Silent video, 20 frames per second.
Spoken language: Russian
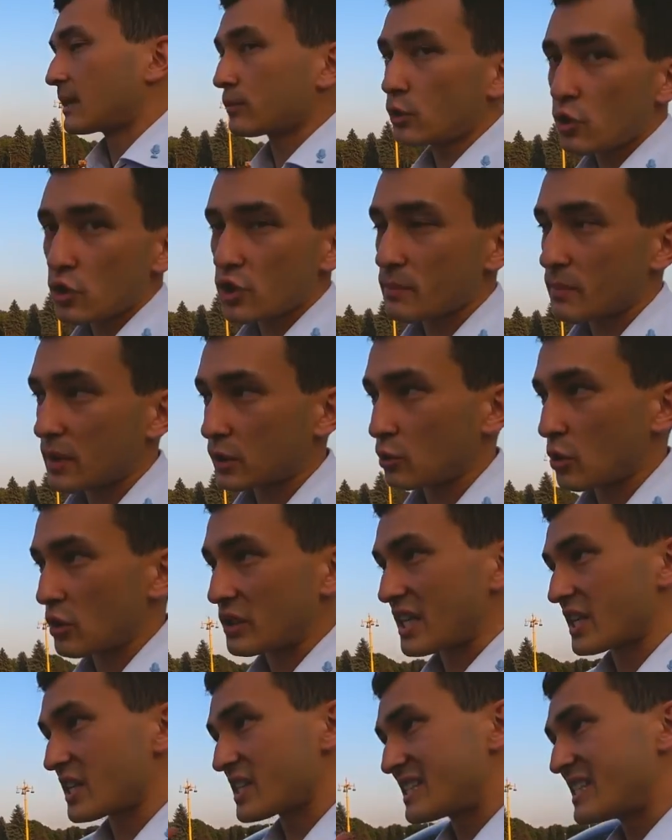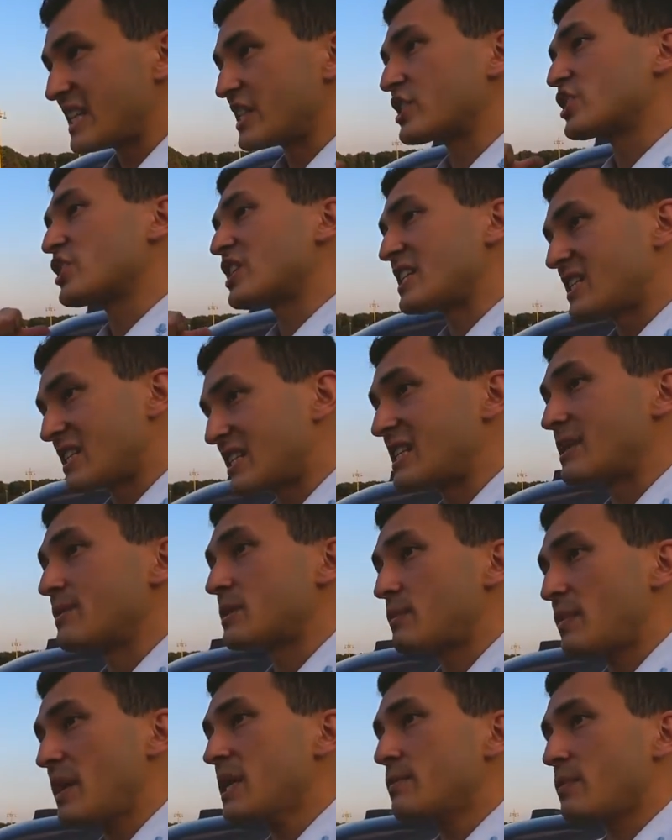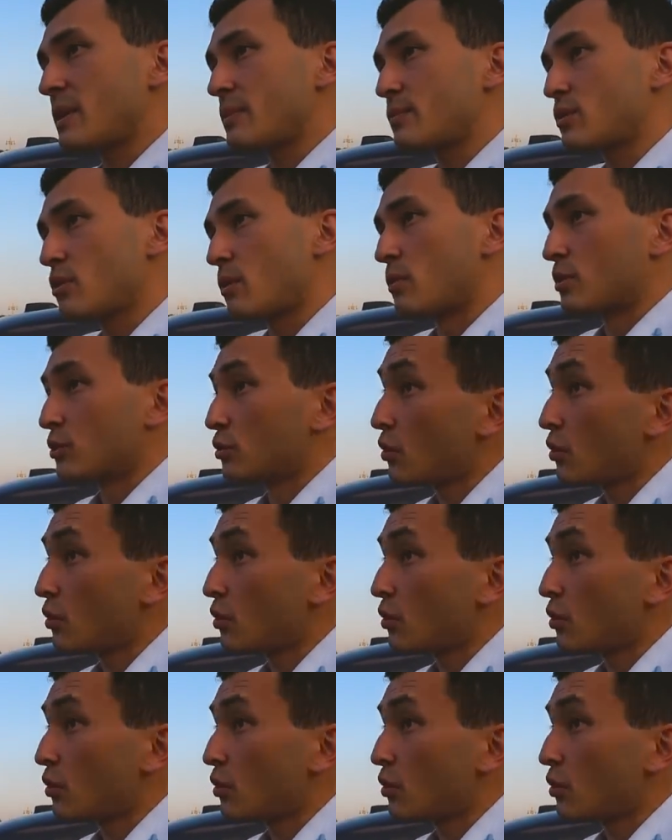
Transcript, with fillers: Там тоже мотор, как и здесь, 6,75 по объему,